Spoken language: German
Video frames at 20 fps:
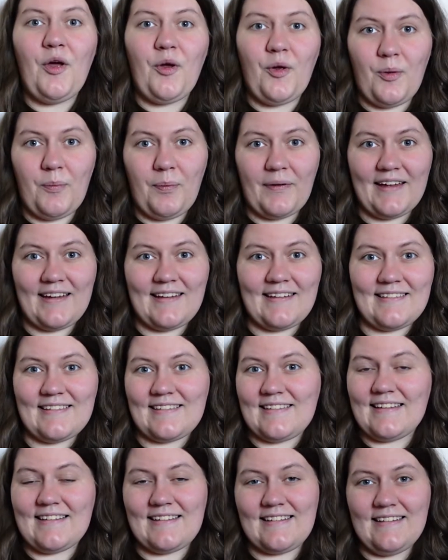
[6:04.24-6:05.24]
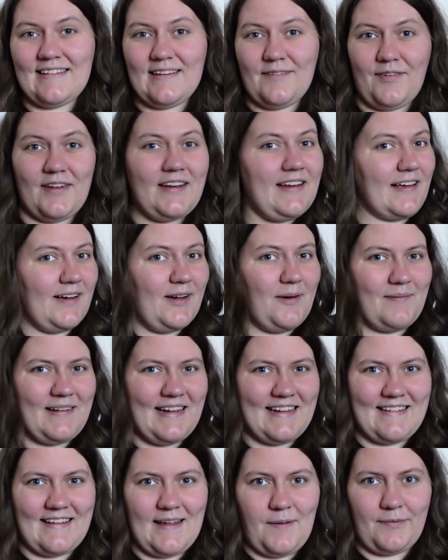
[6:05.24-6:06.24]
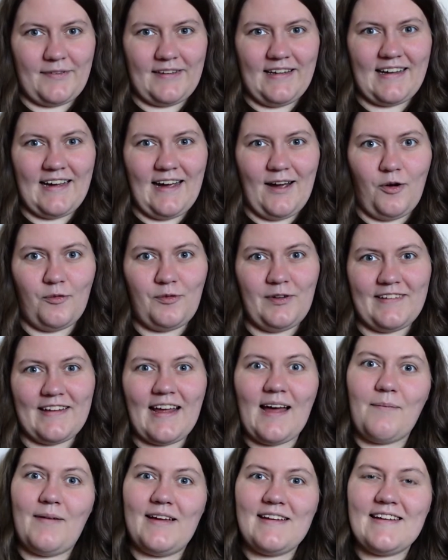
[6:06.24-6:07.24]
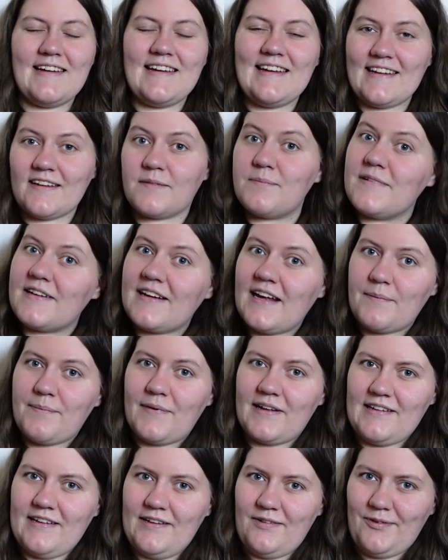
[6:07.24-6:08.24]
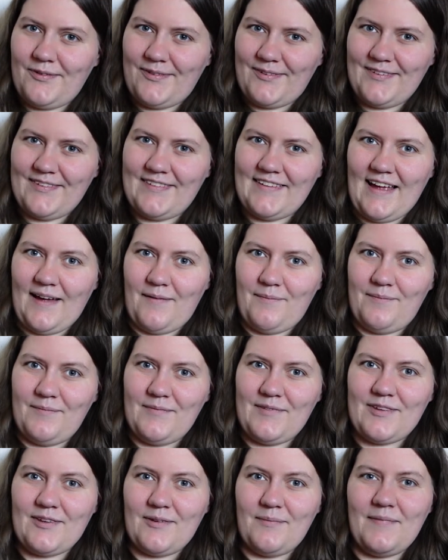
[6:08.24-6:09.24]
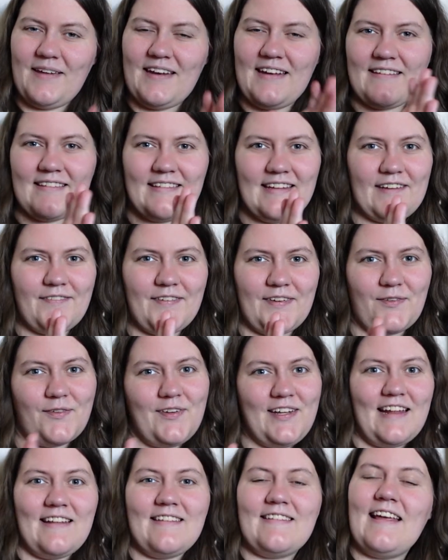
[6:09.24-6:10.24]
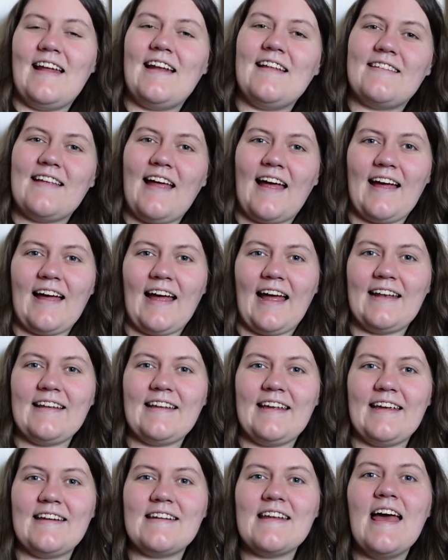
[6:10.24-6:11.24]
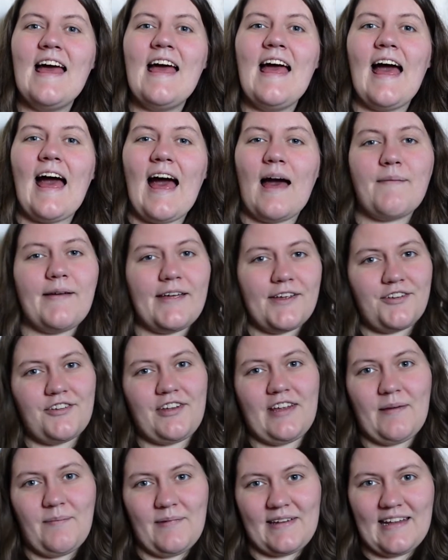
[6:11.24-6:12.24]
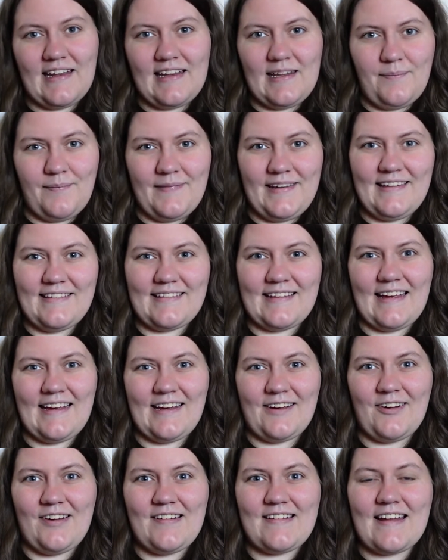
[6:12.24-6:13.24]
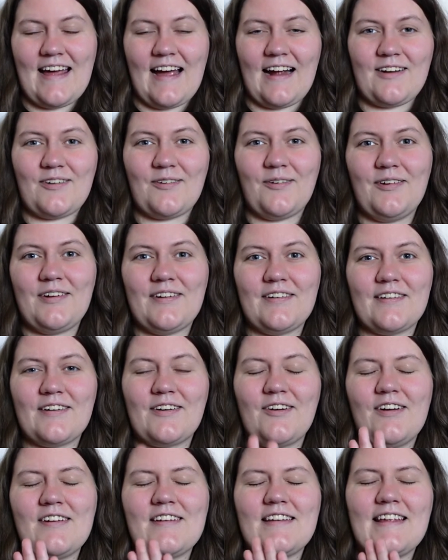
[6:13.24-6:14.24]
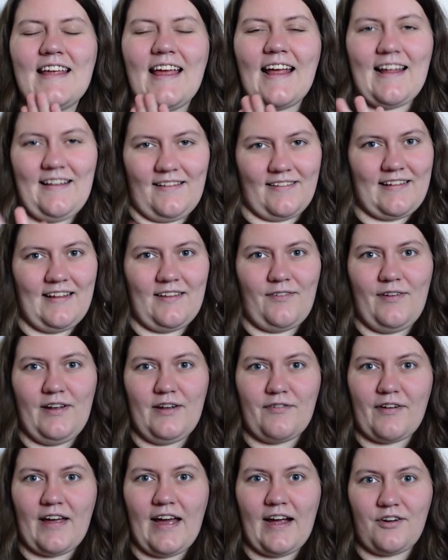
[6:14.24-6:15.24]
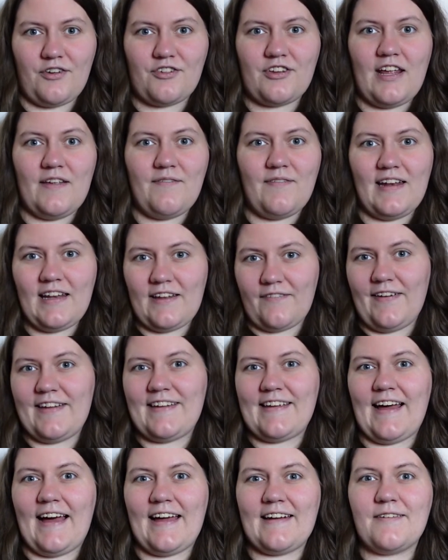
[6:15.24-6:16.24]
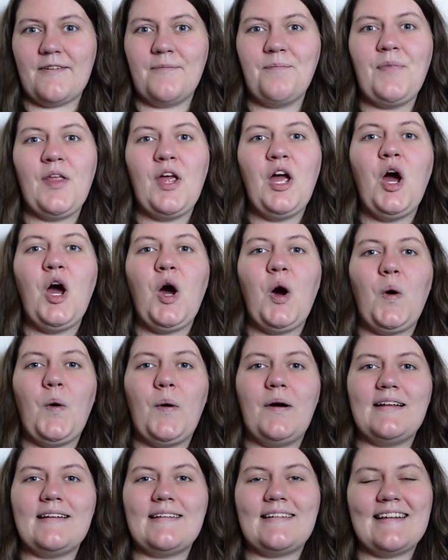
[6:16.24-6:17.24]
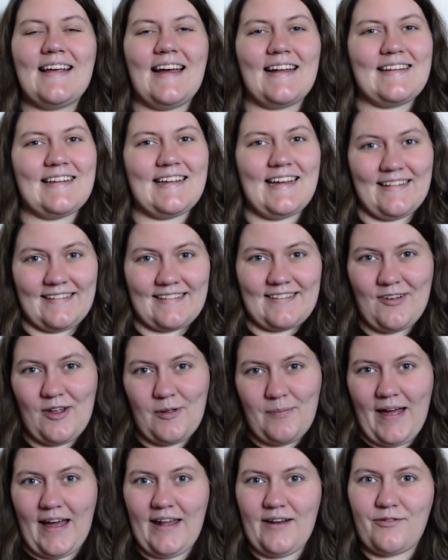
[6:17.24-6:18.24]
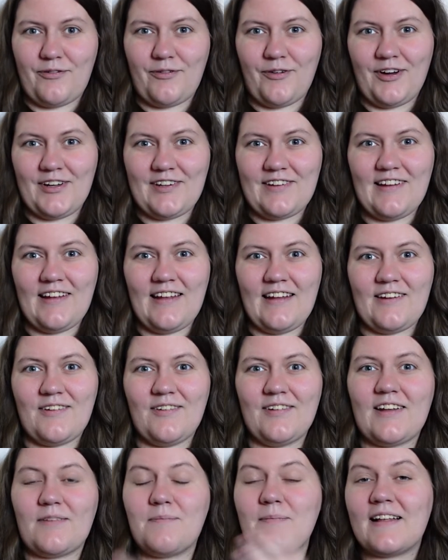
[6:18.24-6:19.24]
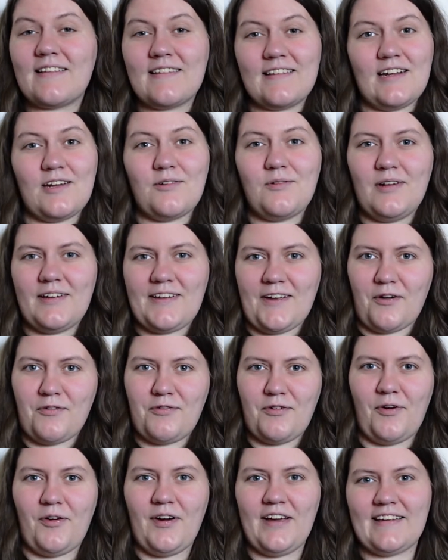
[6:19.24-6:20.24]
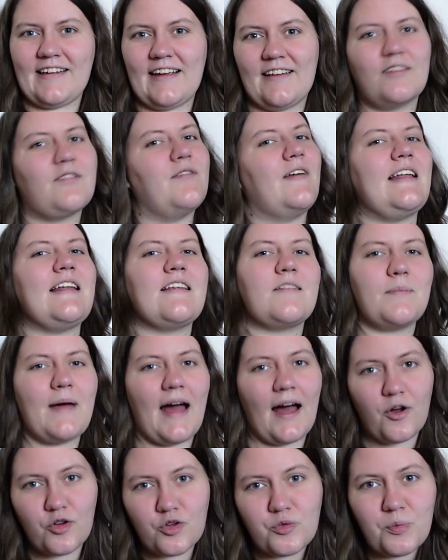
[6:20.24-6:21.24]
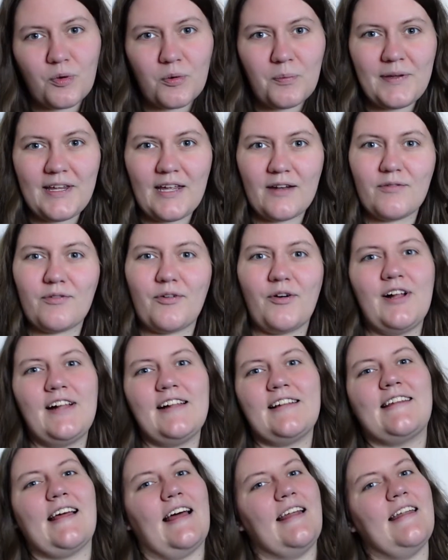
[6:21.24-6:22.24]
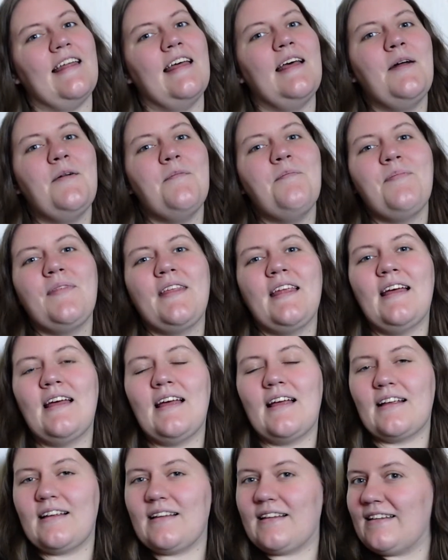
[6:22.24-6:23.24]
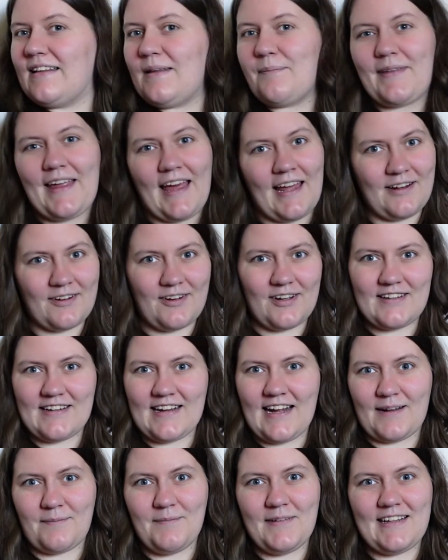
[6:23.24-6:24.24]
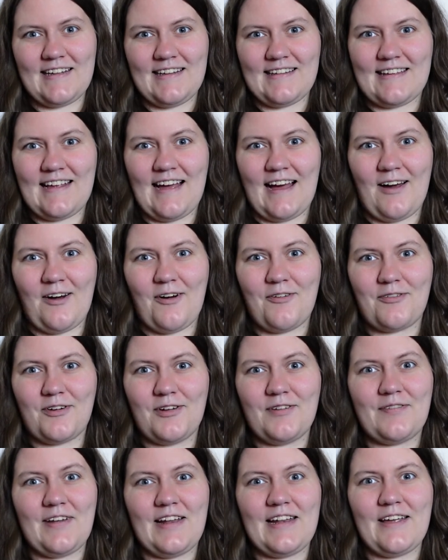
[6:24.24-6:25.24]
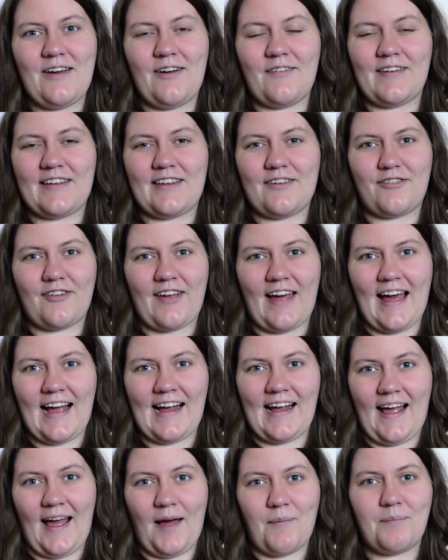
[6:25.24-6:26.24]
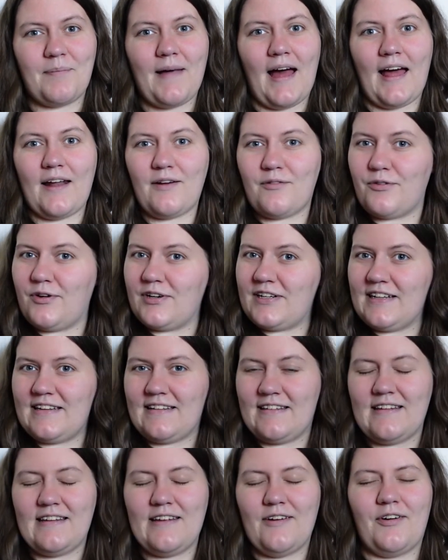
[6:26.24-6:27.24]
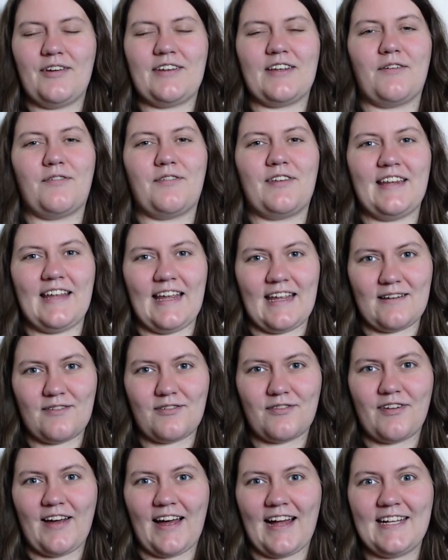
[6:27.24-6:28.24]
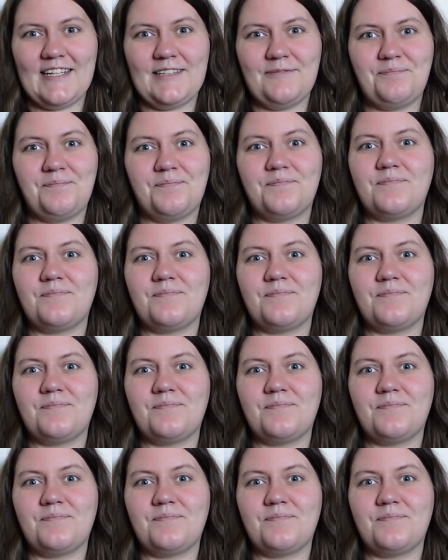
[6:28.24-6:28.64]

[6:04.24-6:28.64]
Übrigens ist diese Windel komplett selbst gekauft. Ich arbeite nicht mit Dalpadino zusammen, zumindest nicht was finanzielle Sachen angeht. Aber ich stehe mit der lieben Isa in Kontakt und konnte ihr ganz, ganz viele Fragen stellen, wenn ich welche hatte. Und sie hat die ganz toll beantwortet. Und das macht sie natürlich auch für euch. Also wenn ihr es mal ausprobieren wollt, dann nehmt gerne Kontakt mit Isa auf. Und wenn ihr irgendwelche Fragen habt, beantwortet sie die euch auf jeden Fall